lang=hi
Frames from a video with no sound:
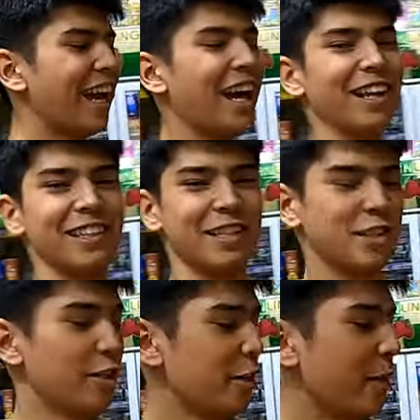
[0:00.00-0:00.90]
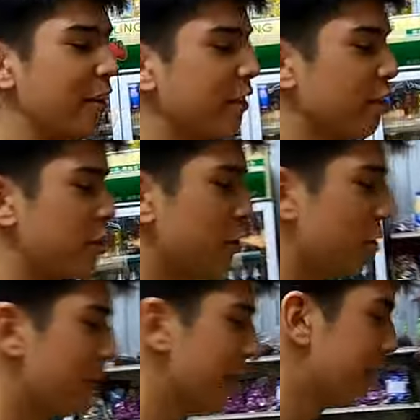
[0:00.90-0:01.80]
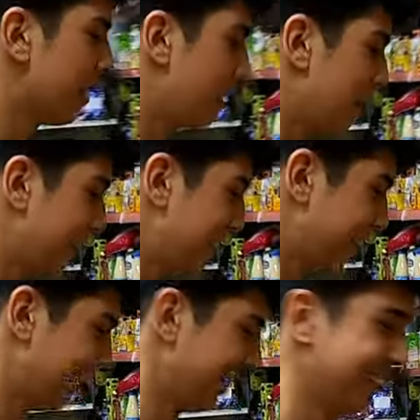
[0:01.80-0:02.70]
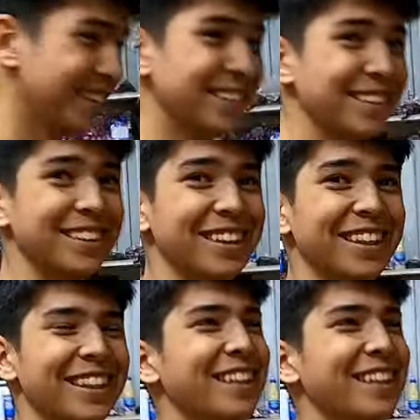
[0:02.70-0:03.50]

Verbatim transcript: uh sorry, my English is so bad. No, no, no, bro. Your English is good.